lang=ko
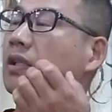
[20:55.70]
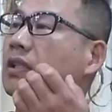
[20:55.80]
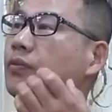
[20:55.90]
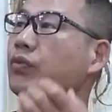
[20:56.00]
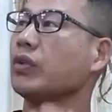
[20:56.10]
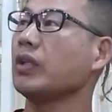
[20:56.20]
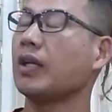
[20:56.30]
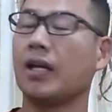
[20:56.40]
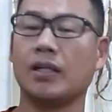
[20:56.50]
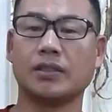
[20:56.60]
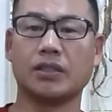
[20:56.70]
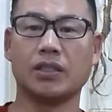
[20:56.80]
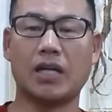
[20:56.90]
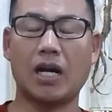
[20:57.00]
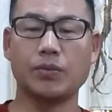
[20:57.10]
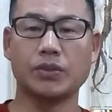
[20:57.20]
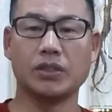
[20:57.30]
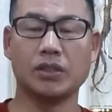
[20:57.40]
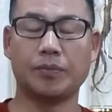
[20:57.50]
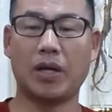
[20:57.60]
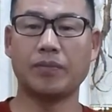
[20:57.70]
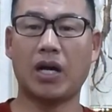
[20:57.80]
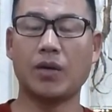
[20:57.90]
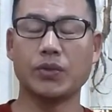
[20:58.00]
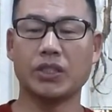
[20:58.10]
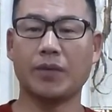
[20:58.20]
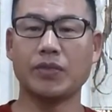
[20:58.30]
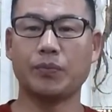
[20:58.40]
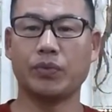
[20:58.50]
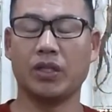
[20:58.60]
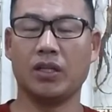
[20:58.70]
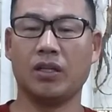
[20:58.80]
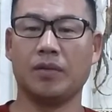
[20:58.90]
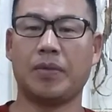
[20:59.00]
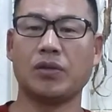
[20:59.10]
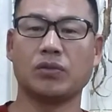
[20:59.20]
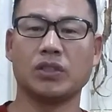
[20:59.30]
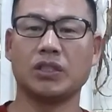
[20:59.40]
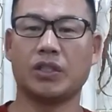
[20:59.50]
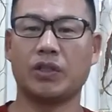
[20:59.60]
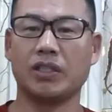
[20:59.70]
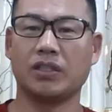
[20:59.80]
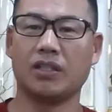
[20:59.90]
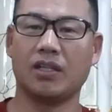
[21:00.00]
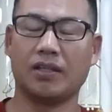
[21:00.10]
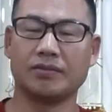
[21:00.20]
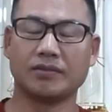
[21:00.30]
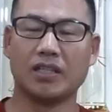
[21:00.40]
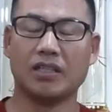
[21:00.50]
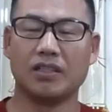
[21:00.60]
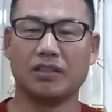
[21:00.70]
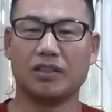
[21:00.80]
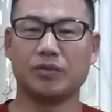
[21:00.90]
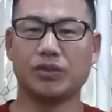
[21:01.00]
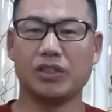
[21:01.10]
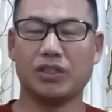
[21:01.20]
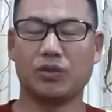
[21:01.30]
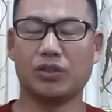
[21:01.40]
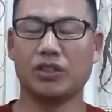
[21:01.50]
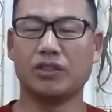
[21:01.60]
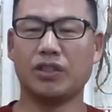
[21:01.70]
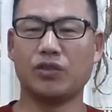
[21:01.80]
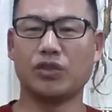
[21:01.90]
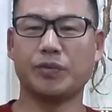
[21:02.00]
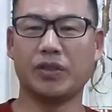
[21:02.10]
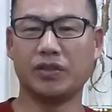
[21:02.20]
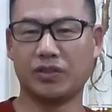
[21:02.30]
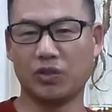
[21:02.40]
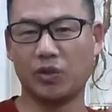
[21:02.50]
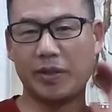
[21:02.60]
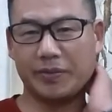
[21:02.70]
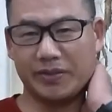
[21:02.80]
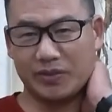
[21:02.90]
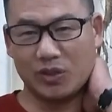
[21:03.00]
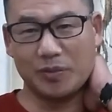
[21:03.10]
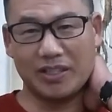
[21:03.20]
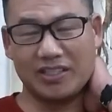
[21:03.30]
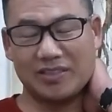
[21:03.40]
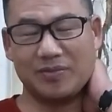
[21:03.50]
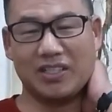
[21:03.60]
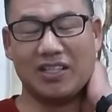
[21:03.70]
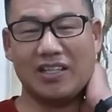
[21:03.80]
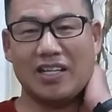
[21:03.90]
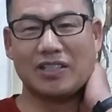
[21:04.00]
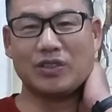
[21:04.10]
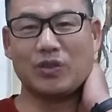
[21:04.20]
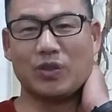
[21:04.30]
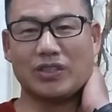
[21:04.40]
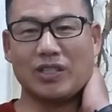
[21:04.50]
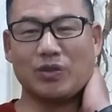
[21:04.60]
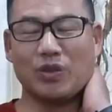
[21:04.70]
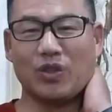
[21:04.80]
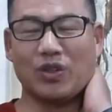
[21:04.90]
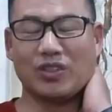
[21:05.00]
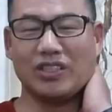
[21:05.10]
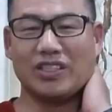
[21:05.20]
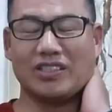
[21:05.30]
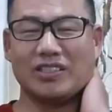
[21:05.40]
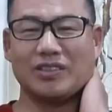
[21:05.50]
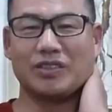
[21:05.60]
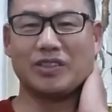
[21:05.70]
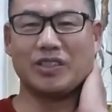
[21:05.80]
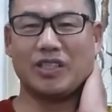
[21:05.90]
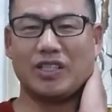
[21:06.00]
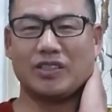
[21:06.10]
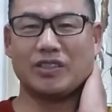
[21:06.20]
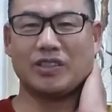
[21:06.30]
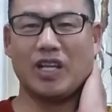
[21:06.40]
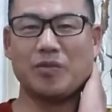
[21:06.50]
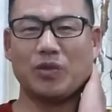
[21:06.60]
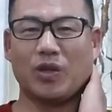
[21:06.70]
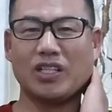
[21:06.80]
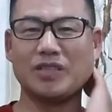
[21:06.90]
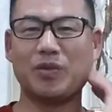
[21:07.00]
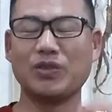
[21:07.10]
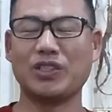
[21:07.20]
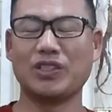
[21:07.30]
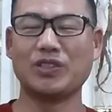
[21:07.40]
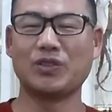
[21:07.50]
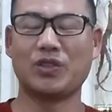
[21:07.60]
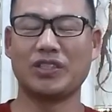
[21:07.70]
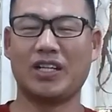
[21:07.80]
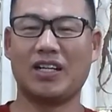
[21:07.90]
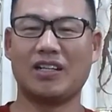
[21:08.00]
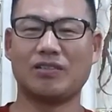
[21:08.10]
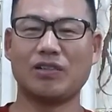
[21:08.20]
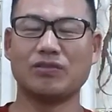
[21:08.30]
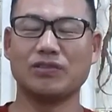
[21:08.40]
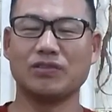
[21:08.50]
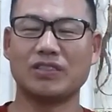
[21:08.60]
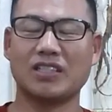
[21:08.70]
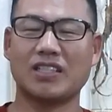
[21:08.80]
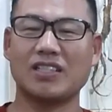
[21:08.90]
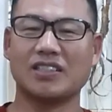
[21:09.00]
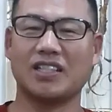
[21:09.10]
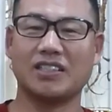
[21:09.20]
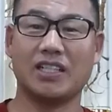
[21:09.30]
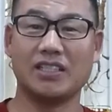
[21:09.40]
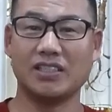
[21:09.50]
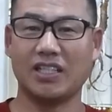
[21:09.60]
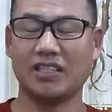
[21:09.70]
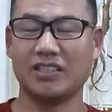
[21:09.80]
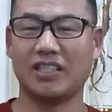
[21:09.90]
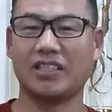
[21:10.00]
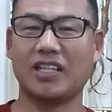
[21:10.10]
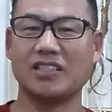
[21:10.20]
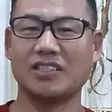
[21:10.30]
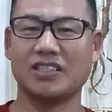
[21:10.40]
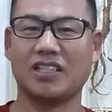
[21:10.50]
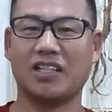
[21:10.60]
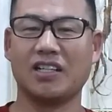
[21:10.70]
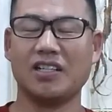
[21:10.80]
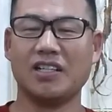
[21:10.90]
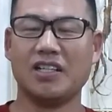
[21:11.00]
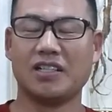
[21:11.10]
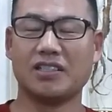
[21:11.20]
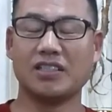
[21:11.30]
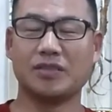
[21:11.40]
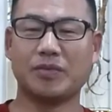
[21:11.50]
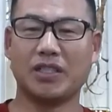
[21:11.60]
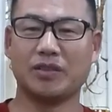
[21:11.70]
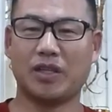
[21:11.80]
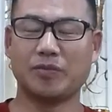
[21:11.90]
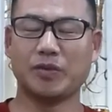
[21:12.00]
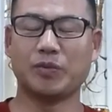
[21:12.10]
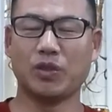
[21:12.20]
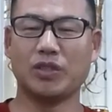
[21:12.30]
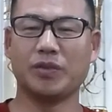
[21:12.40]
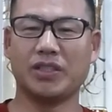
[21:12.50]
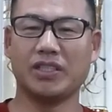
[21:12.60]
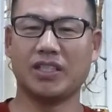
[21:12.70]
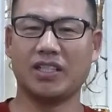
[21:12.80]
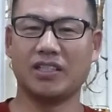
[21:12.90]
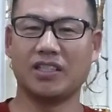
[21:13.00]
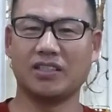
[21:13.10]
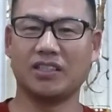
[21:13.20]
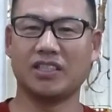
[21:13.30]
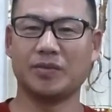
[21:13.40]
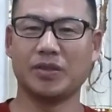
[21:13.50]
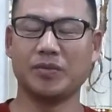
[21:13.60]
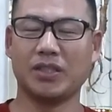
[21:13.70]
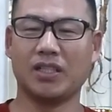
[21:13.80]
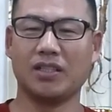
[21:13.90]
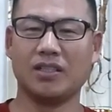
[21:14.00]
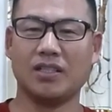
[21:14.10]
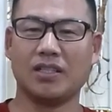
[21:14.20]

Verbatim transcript: 날 16일 날 저녁 9시 밤 9시 30분에 방송된다고 하니까 여러분들이 또 시청해 주시면 고맙습, 겠습니다 그리고 참고로 거의 큰 대물 도라지 본 적은 없고 그냥 황구가 산을 탈 때 이렇게 저렇게 타는 것이라 그런 것만 한번 보시면 되지 않겠나 그렇게 싶습니다.